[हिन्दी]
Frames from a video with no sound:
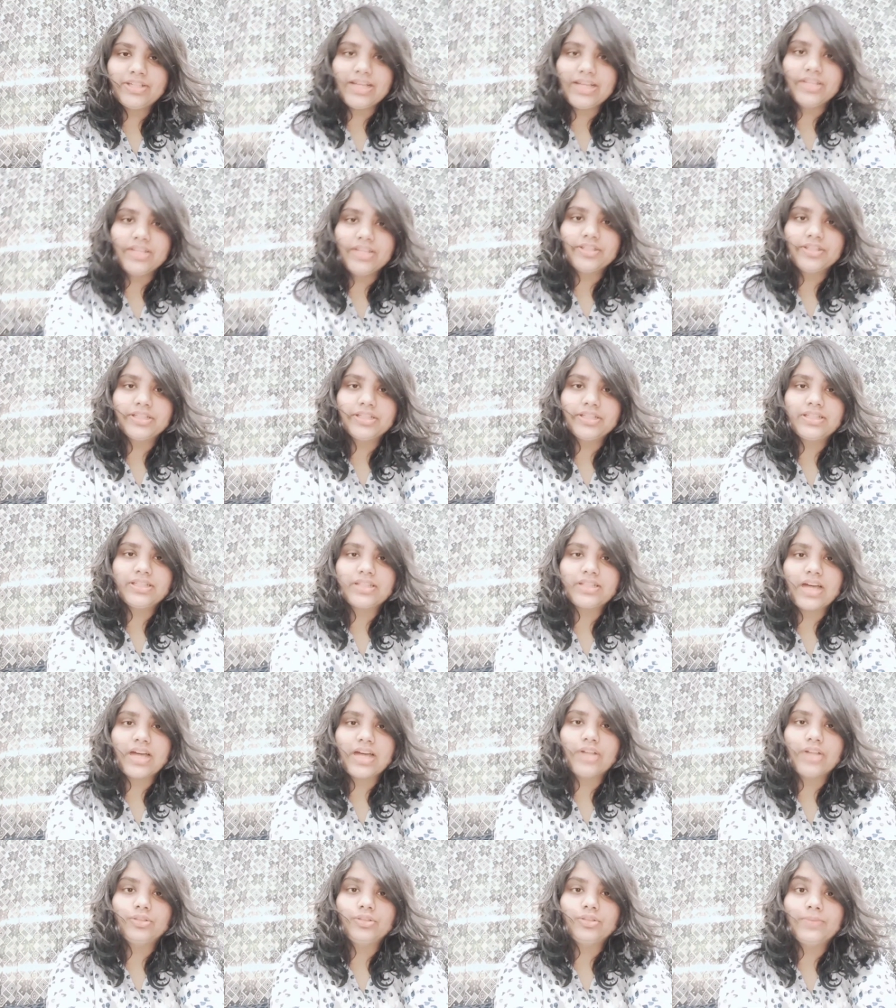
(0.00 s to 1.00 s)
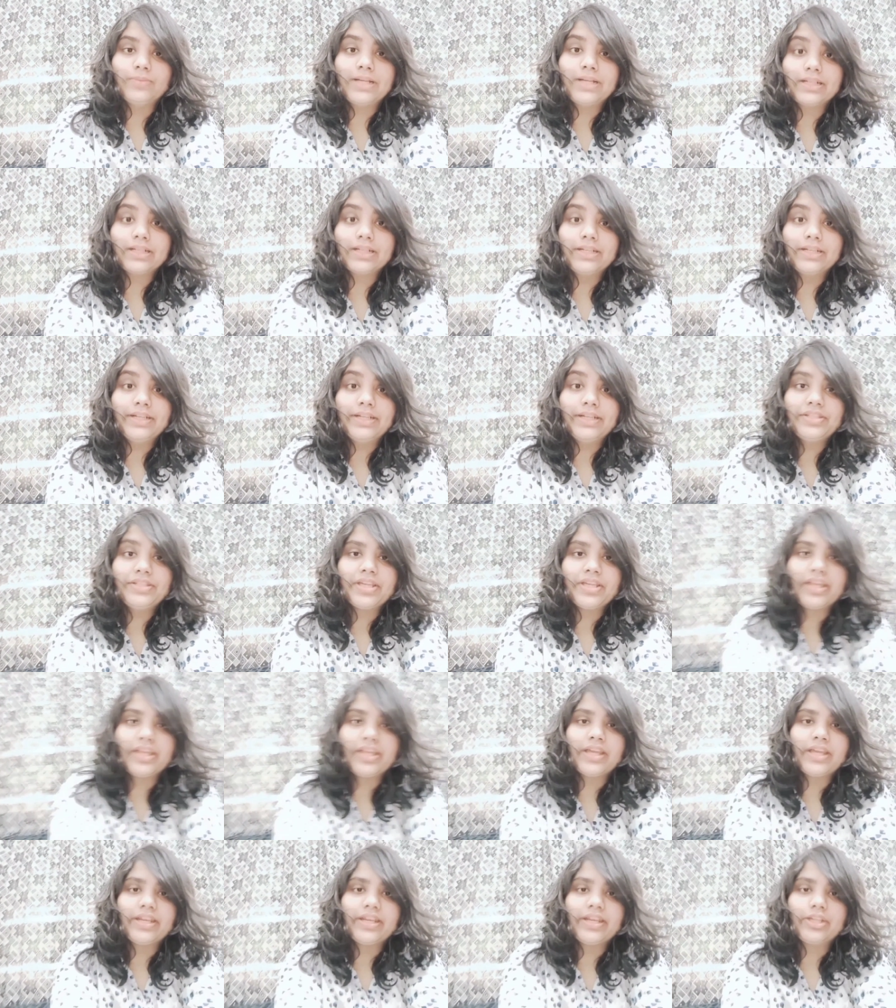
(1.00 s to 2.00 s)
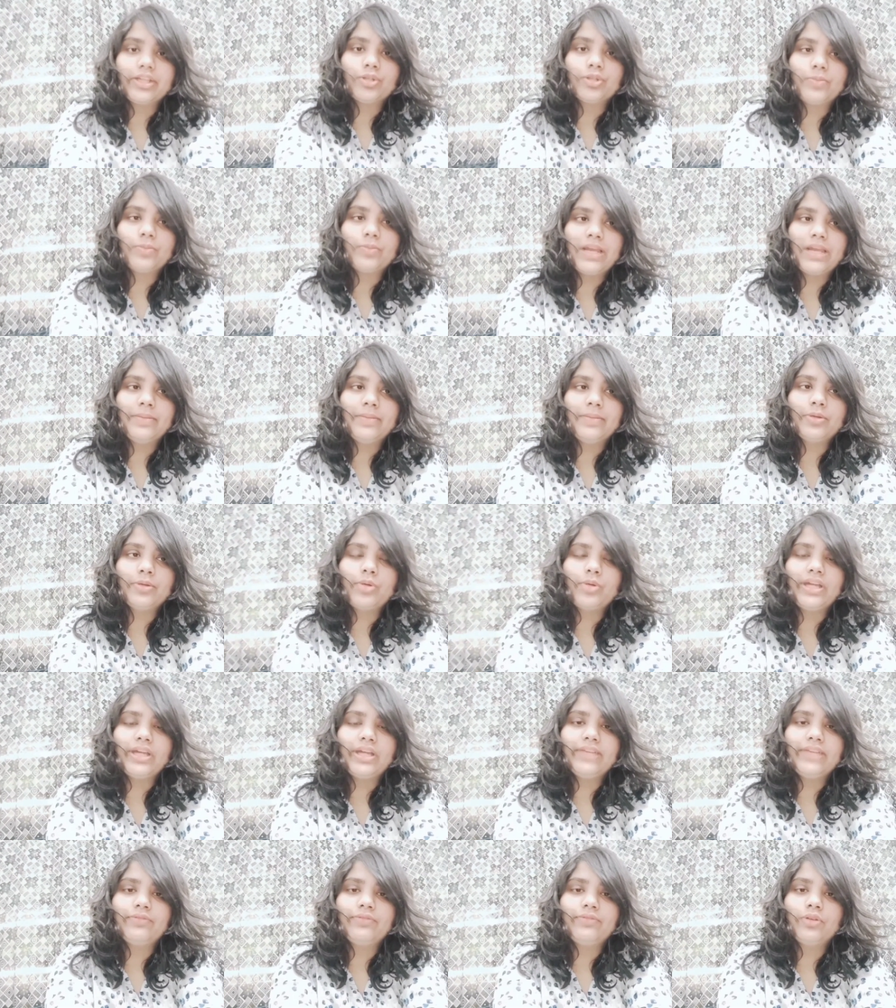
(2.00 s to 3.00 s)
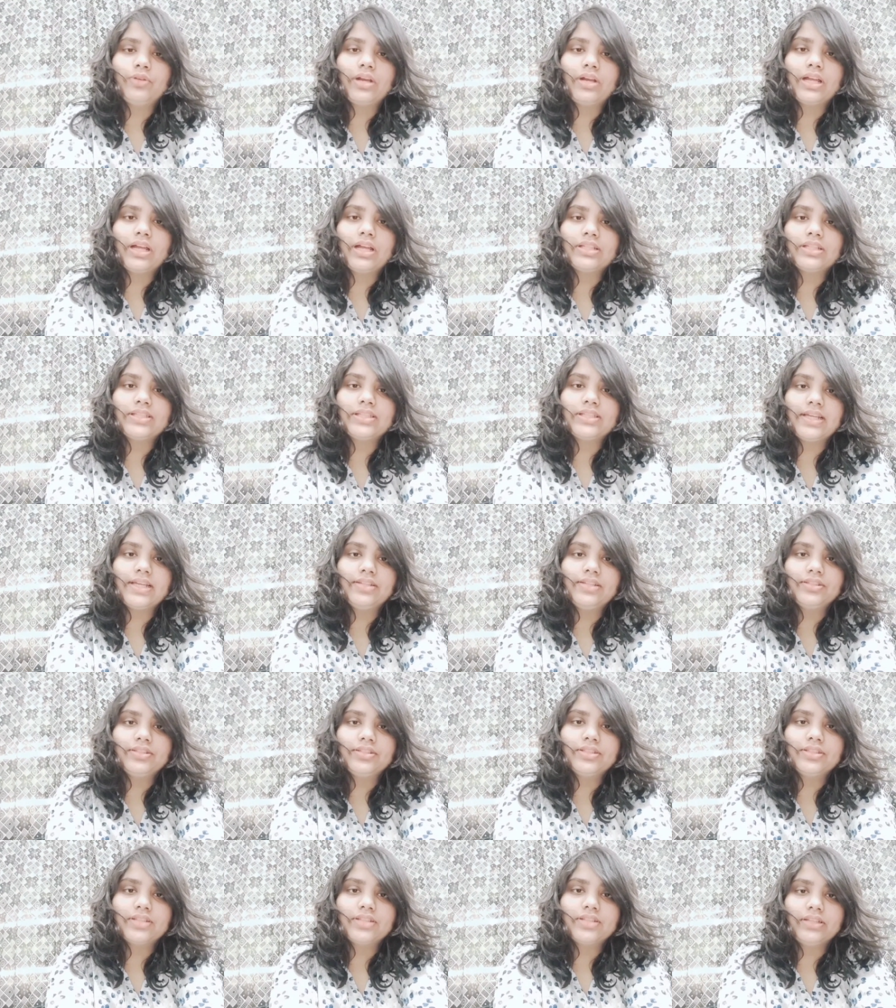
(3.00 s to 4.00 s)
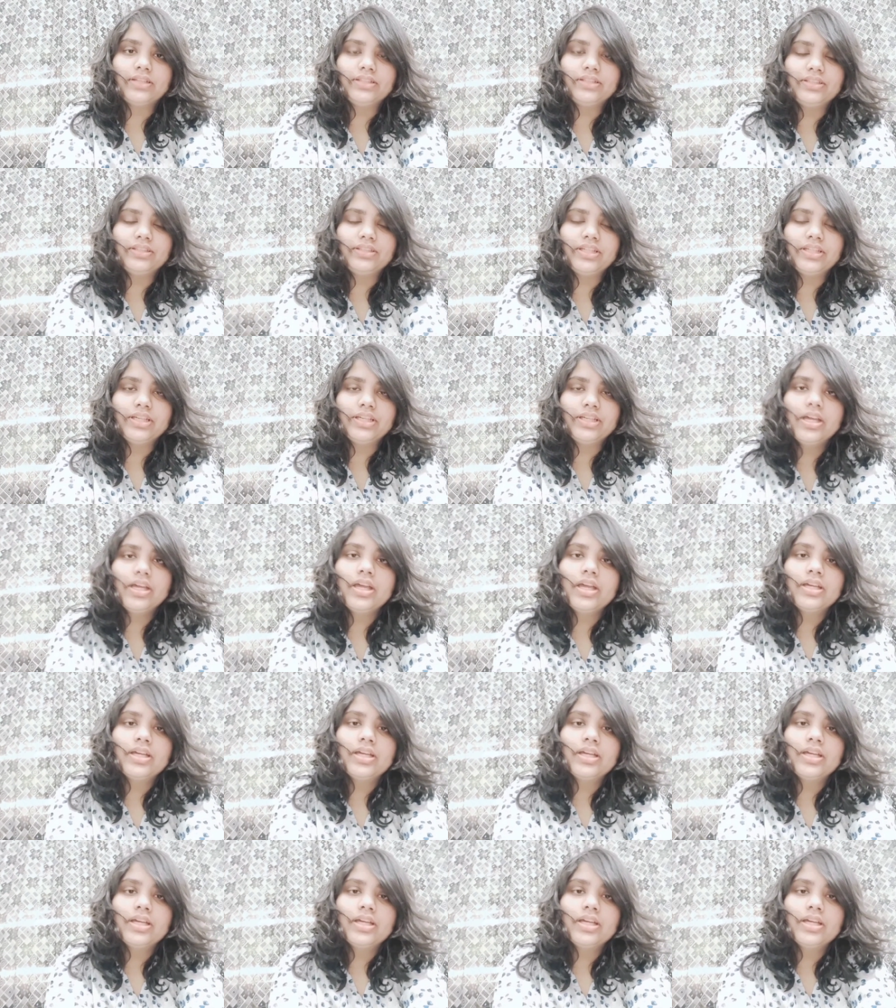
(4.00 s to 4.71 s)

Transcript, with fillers: चैलेंजेस स्टार्ट दोबारा करने चाहिए यानी कि जो पहले मैं ट्वेंटी फोर आवर्स चैलेंजेस करती थी